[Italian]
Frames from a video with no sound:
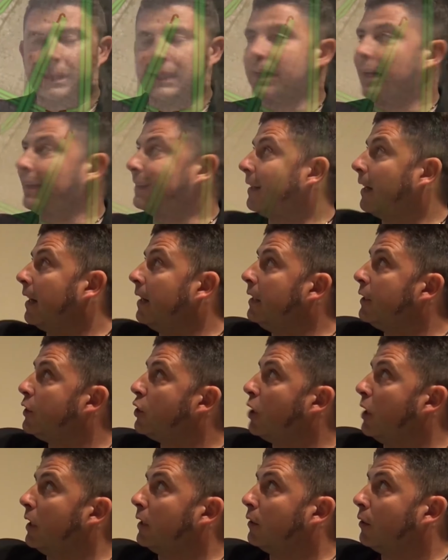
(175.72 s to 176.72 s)
a metà tra il
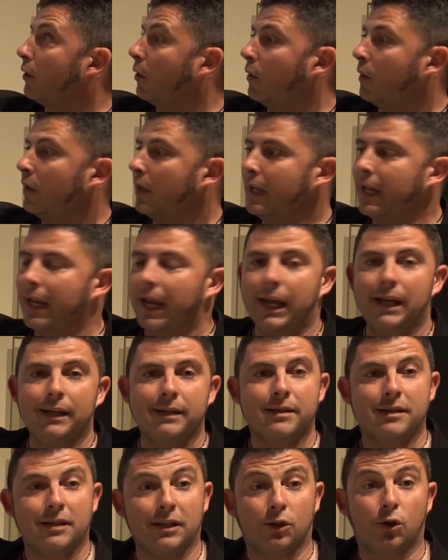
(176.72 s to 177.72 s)
centro e
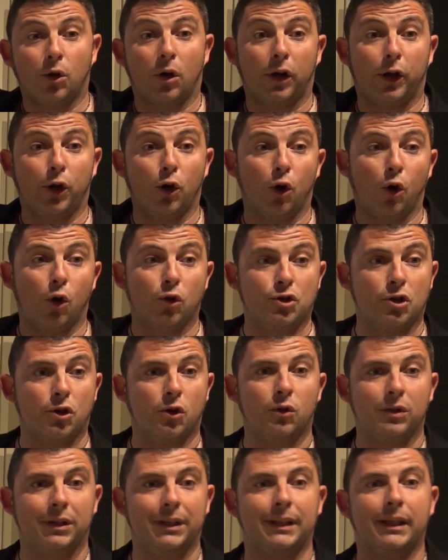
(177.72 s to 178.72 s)
il sito
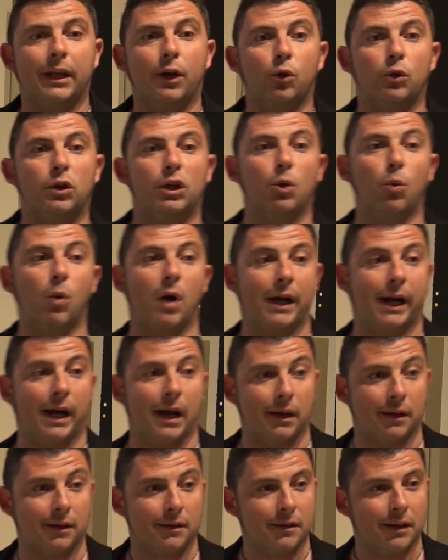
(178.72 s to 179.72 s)
archeologico di
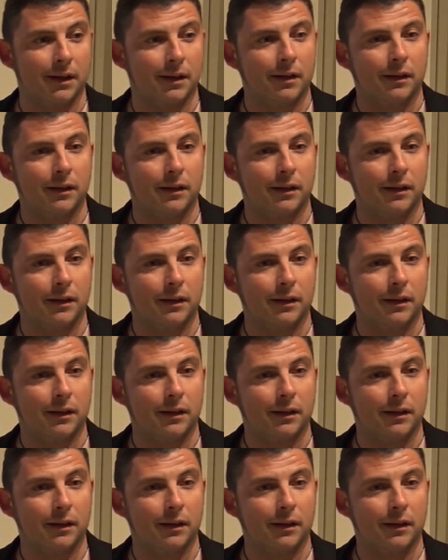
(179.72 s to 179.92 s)
Teotihuacan